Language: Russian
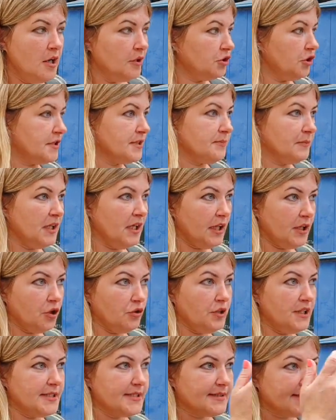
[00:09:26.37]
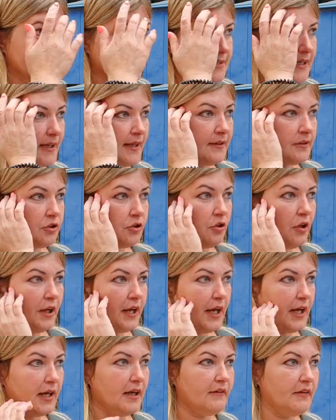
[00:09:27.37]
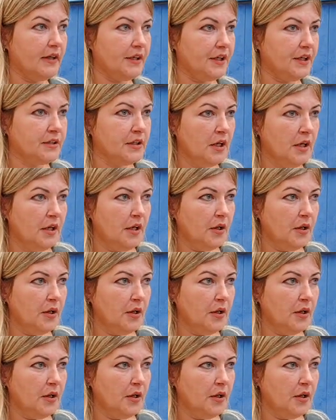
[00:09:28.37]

То есть мне юрист санатория говорит,